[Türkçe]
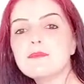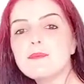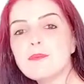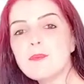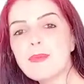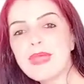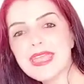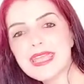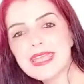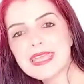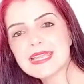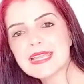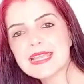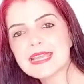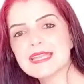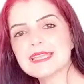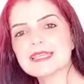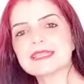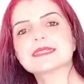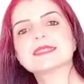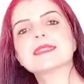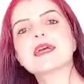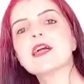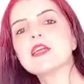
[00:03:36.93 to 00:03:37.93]

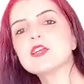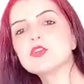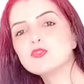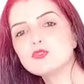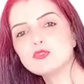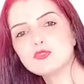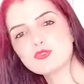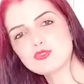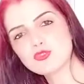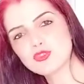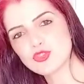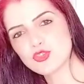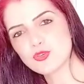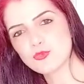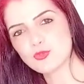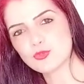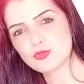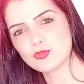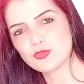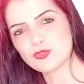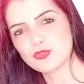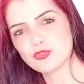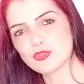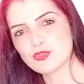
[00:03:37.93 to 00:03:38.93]
bekleriz, saygı duruşuna
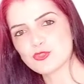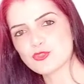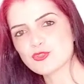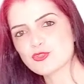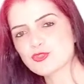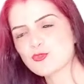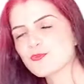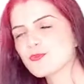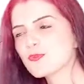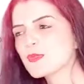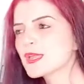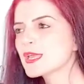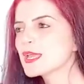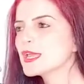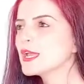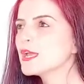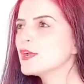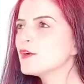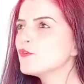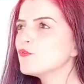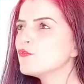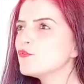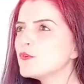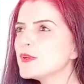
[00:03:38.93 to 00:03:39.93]
bulunuruz.
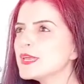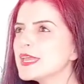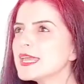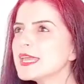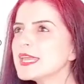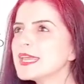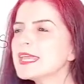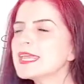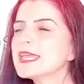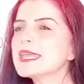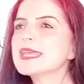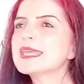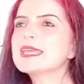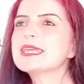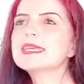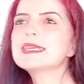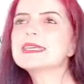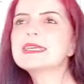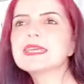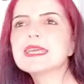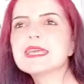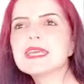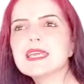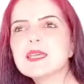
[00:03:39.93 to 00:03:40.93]
We
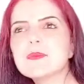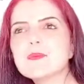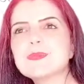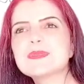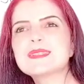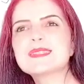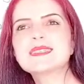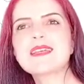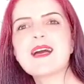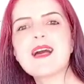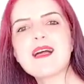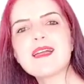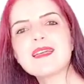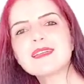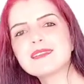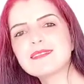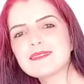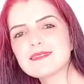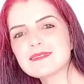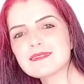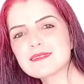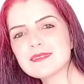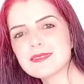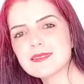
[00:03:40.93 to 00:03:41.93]
keep
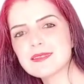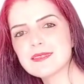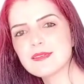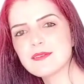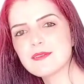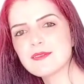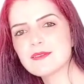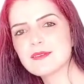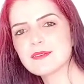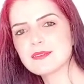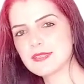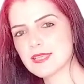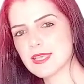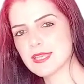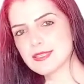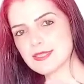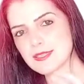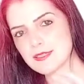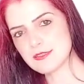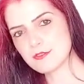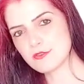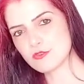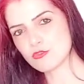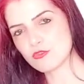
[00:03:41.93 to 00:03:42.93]
silence.
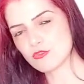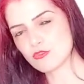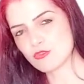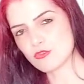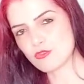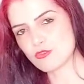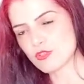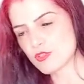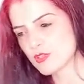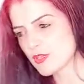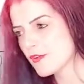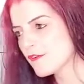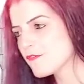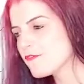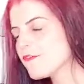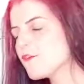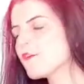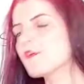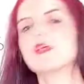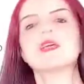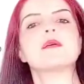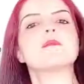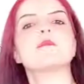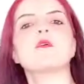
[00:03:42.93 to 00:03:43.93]
Sessiz dururuz.
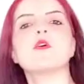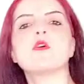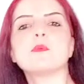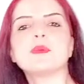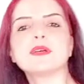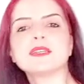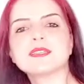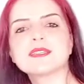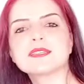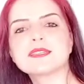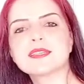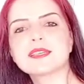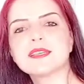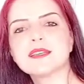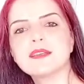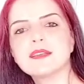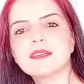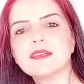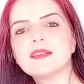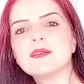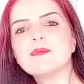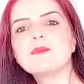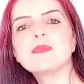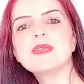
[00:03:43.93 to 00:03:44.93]
For a moment.
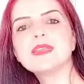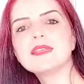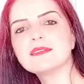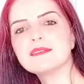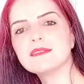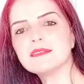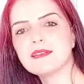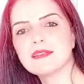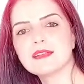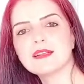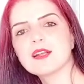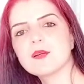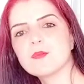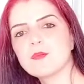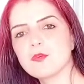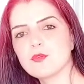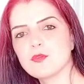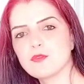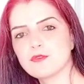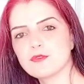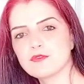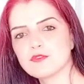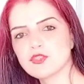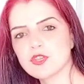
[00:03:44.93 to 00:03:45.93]
Bir dakika
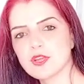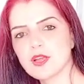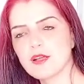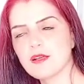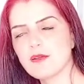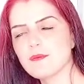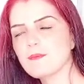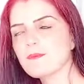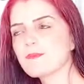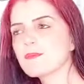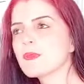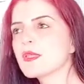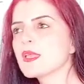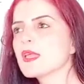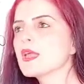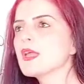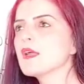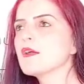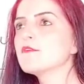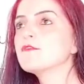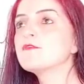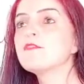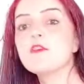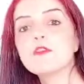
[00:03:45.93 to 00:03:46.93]
boyunca.
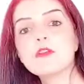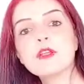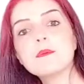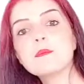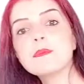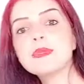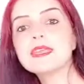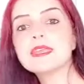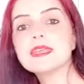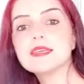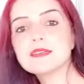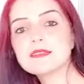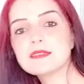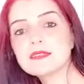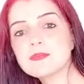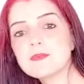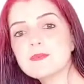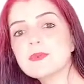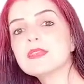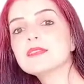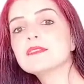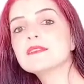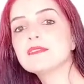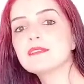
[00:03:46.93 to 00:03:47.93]
For a minute.
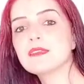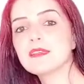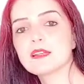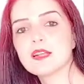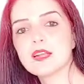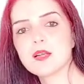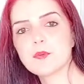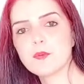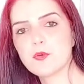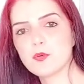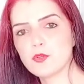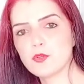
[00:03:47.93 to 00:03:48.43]
Bir dakika